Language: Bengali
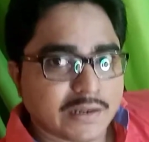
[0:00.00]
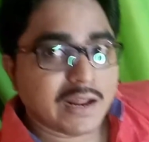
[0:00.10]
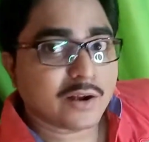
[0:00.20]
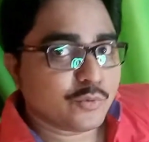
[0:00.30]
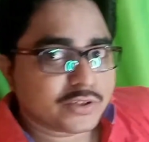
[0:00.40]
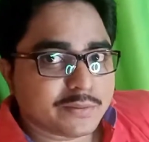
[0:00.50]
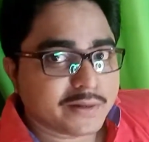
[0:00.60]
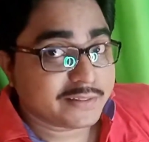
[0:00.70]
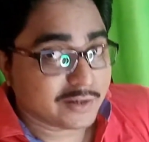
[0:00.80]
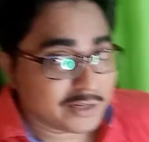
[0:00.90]
না করতে
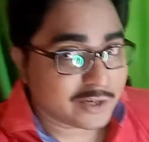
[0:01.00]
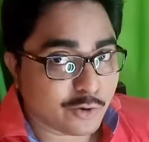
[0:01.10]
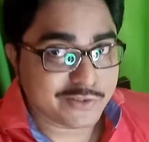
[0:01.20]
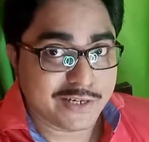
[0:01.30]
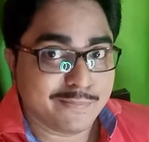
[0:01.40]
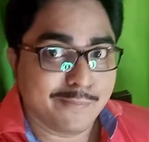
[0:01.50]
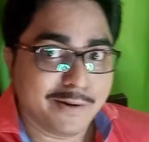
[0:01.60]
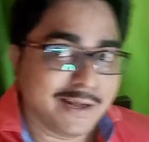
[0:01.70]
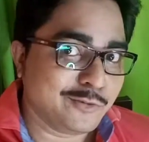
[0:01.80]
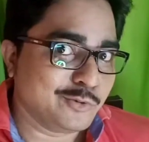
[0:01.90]
পারি তাহলে একটা লজ্জার
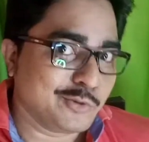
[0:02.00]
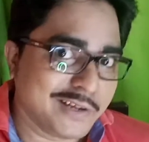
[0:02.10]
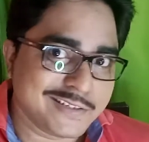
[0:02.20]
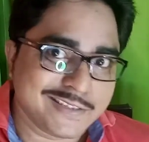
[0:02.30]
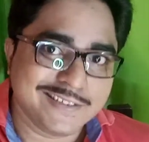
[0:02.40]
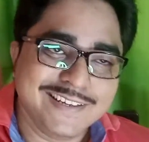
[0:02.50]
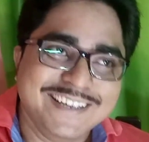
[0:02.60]
ব্যাপার এতজন আছে